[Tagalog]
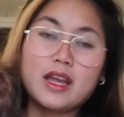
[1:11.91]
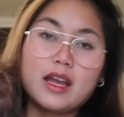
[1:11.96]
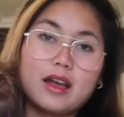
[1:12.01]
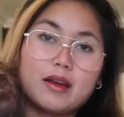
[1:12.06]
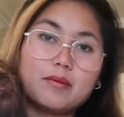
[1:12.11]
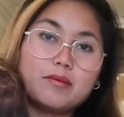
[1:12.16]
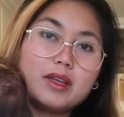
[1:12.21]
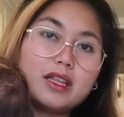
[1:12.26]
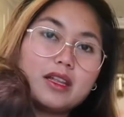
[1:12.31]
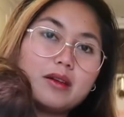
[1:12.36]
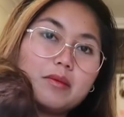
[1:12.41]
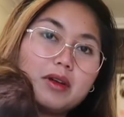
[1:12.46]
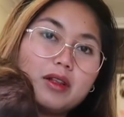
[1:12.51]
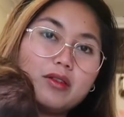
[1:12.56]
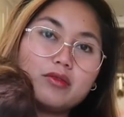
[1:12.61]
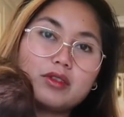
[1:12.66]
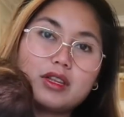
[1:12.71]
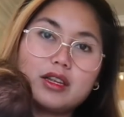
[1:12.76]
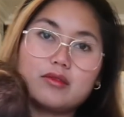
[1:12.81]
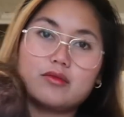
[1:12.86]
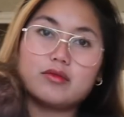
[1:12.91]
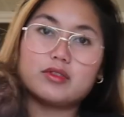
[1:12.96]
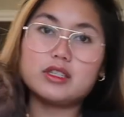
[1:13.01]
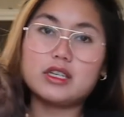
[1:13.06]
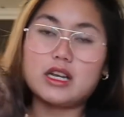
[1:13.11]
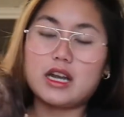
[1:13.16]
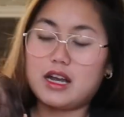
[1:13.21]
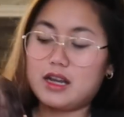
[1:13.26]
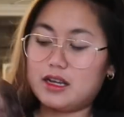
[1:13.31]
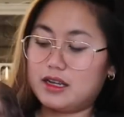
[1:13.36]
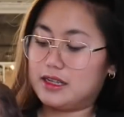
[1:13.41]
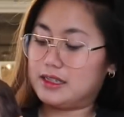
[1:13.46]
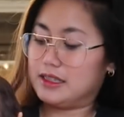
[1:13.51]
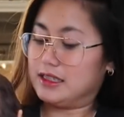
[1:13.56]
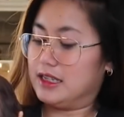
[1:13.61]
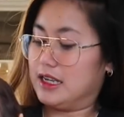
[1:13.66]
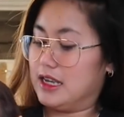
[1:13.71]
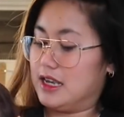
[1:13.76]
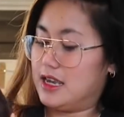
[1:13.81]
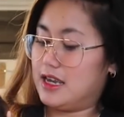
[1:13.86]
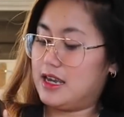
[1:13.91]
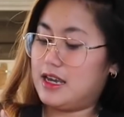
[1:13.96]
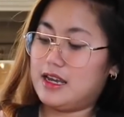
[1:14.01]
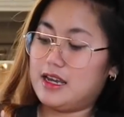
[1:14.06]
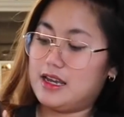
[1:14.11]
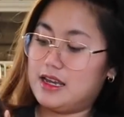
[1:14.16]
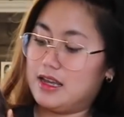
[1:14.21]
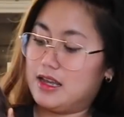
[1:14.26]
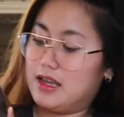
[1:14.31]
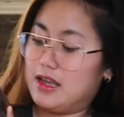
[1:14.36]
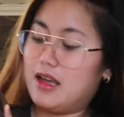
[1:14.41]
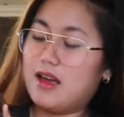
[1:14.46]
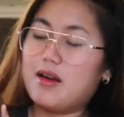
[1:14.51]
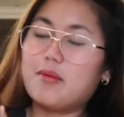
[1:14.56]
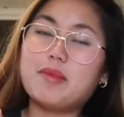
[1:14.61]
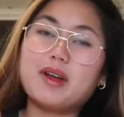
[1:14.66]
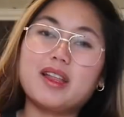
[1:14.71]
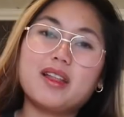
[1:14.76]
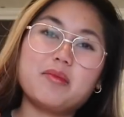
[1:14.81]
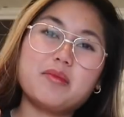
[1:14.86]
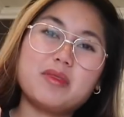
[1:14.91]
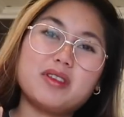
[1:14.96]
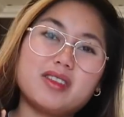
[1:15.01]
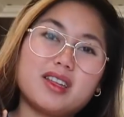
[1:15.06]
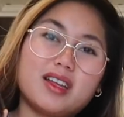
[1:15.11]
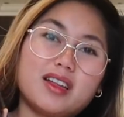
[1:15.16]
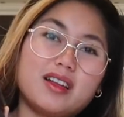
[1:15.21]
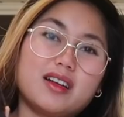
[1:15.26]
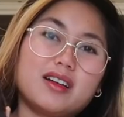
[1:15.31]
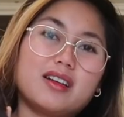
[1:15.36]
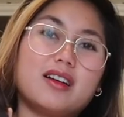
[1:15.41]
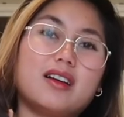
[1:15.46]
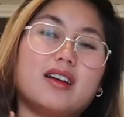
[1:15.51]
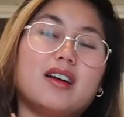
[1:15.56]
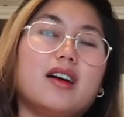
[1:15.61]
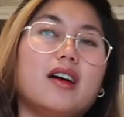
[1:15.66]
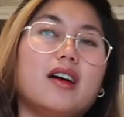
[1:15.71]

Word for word: Ah, binabalutan ko siya kasi malamig talaga.